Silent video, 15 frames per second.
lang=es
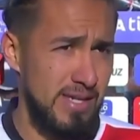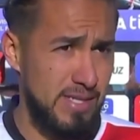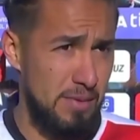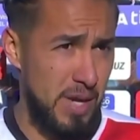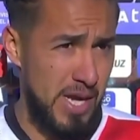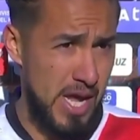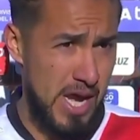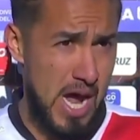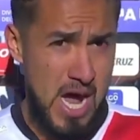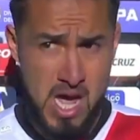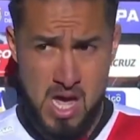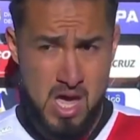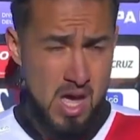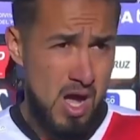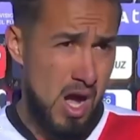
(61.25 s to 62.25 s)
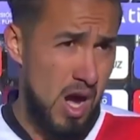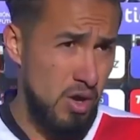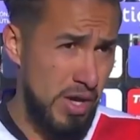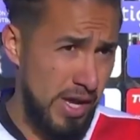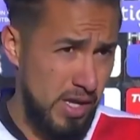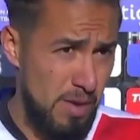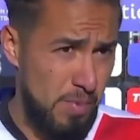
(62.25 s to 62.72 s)
esa manera a
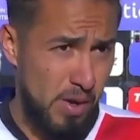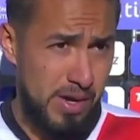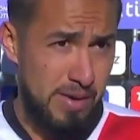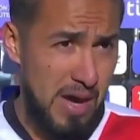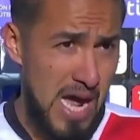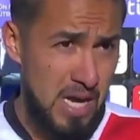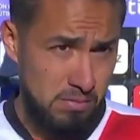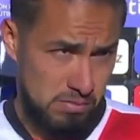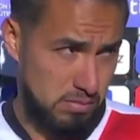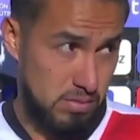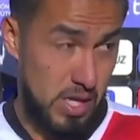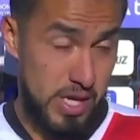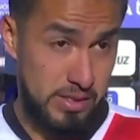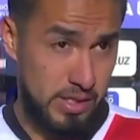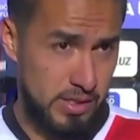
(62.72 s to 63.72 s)
un equipo rival, ese